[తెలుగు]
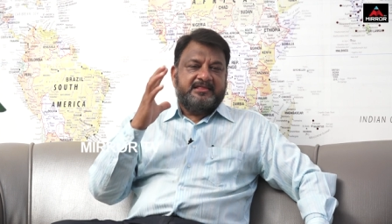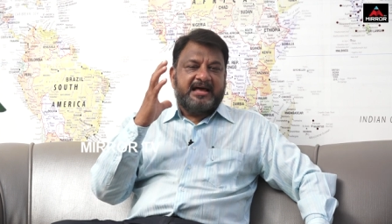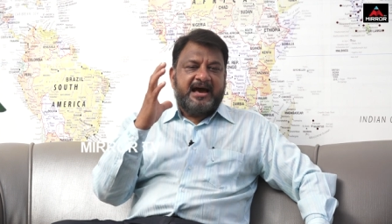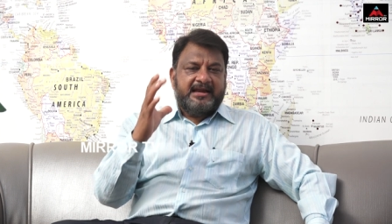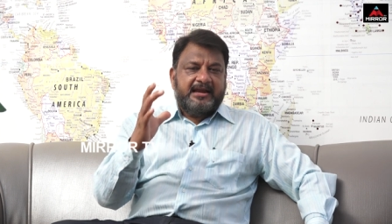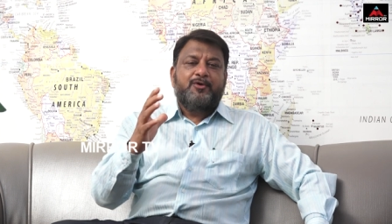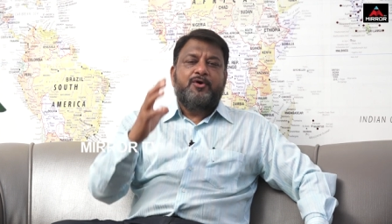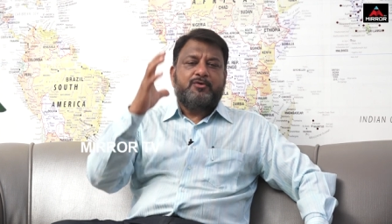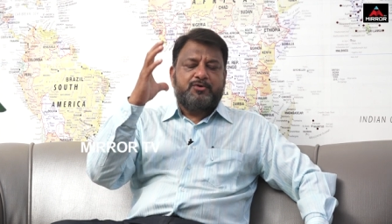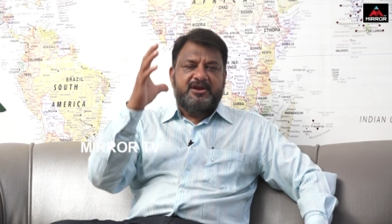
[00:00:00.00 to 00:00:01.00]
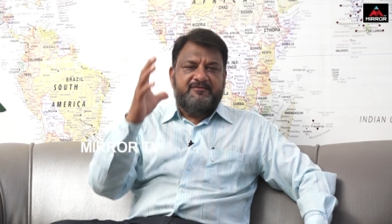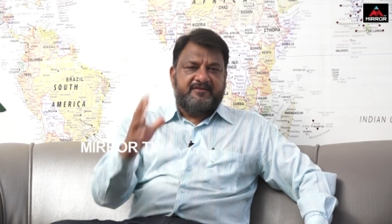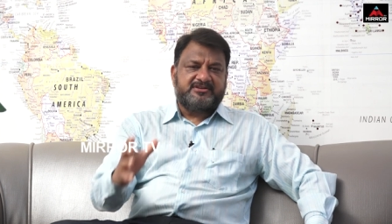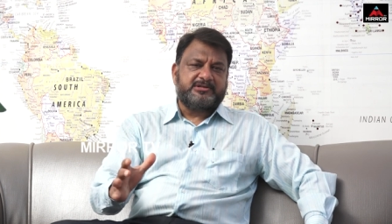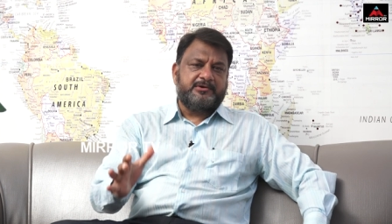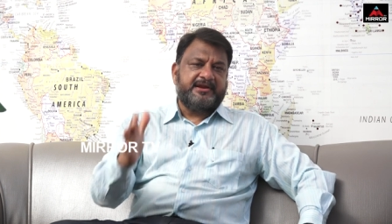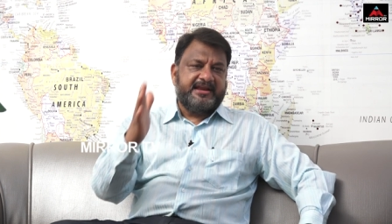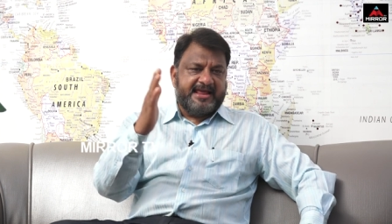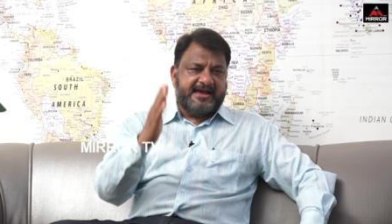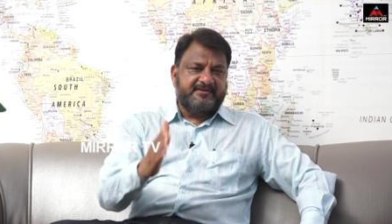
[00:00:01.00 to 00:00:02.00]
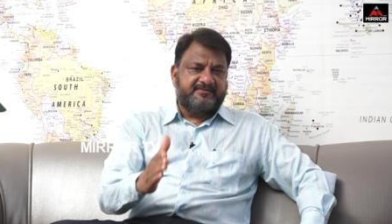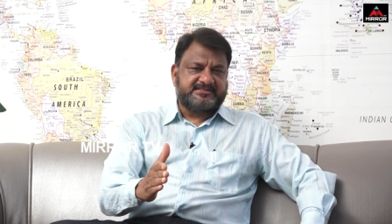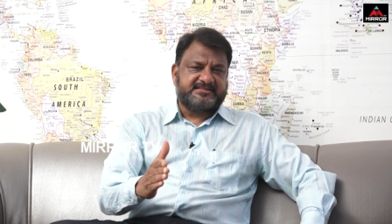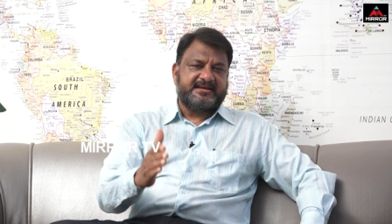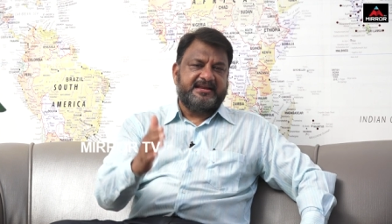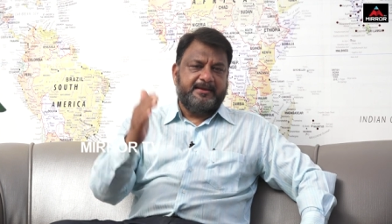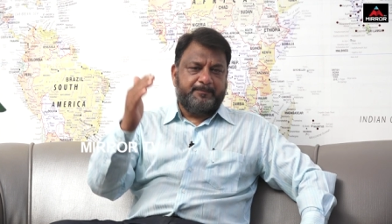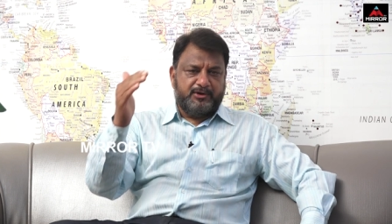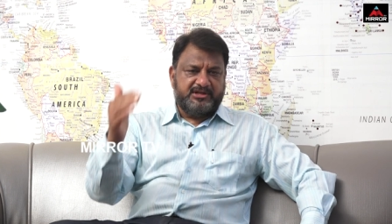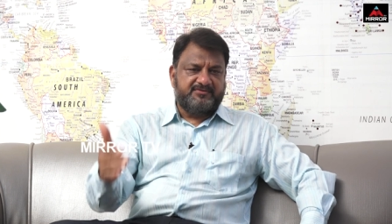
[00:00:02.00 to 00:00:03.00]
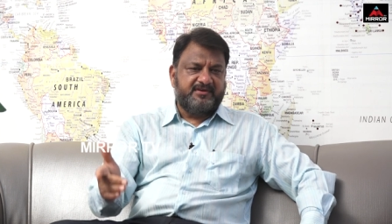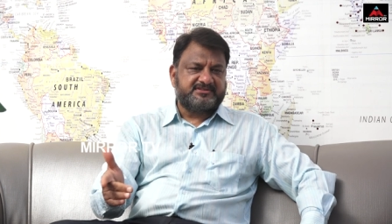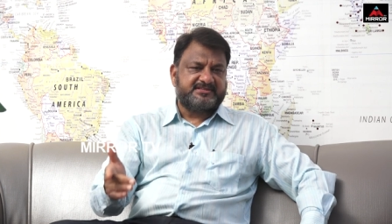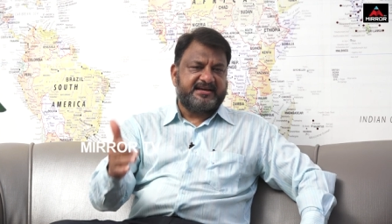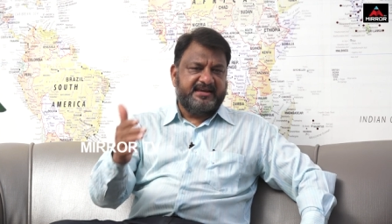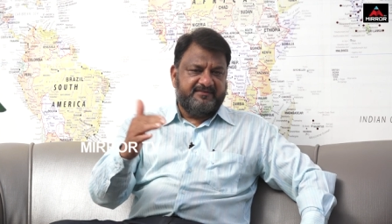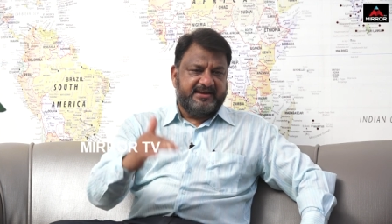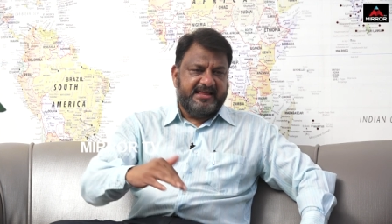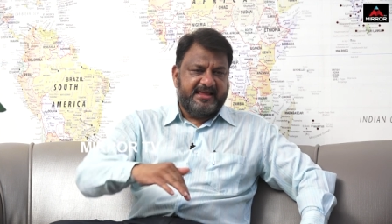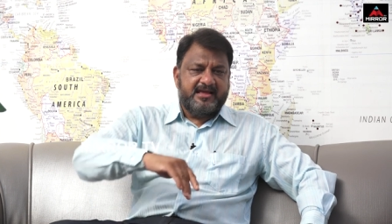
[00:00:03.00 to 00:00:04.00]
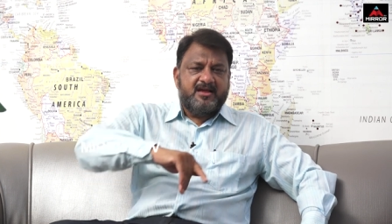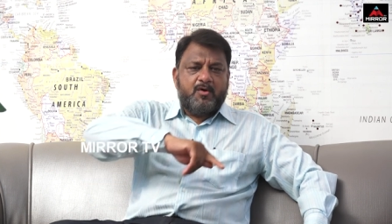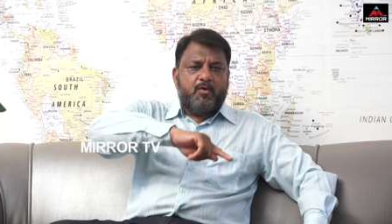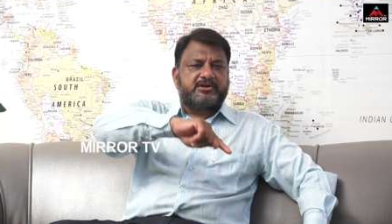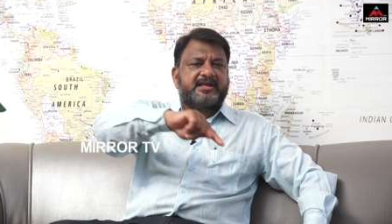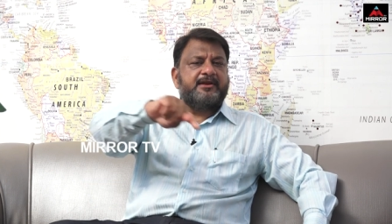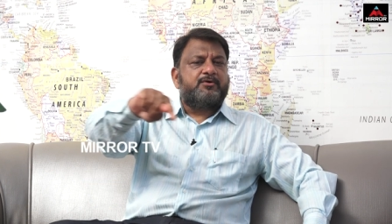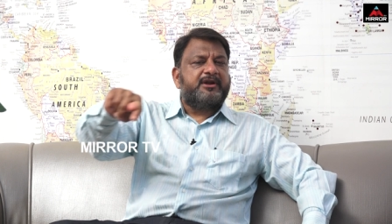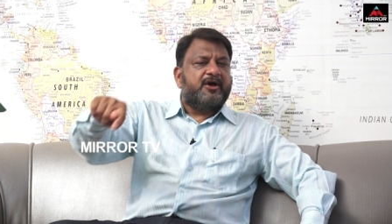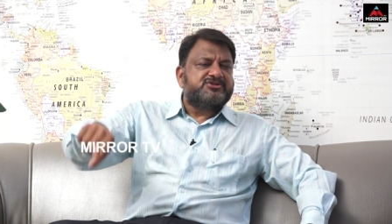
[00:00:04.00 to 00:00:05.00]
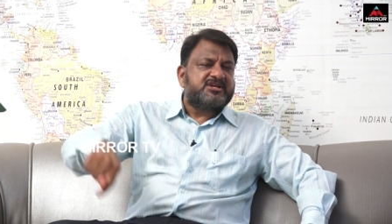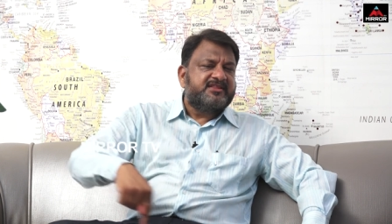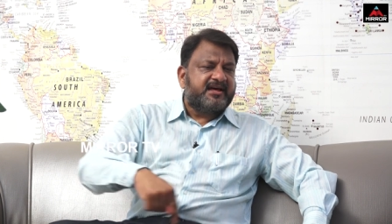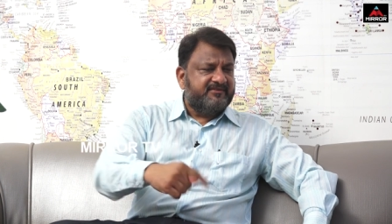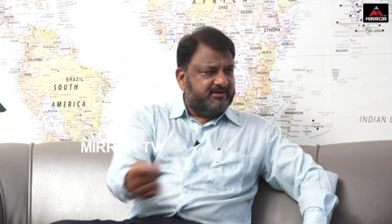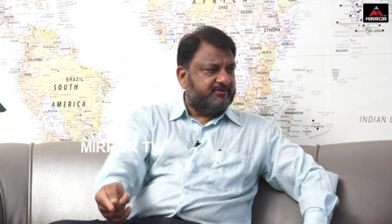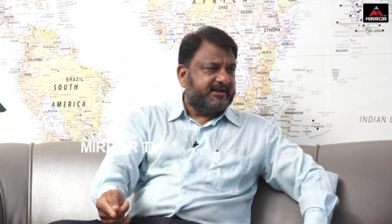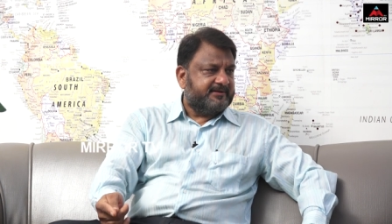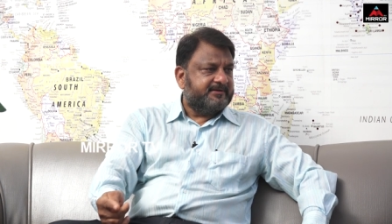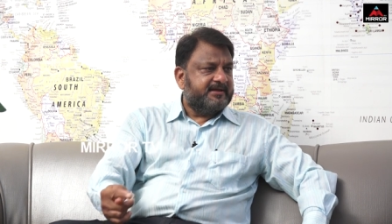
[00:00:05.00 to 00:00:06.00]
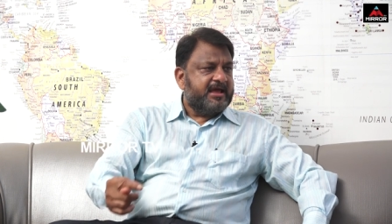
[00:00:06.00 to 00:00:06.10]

దానిలో కొన్ని వ్యవస్థలు ఉన్నాయి న్యాయ వ్యవస్థ కానీ పోలీస్ వ్యవస్థ కానీ ఇవన్నీ ఒకదానికొకటి అనుసంధానమై ఉన్నాయి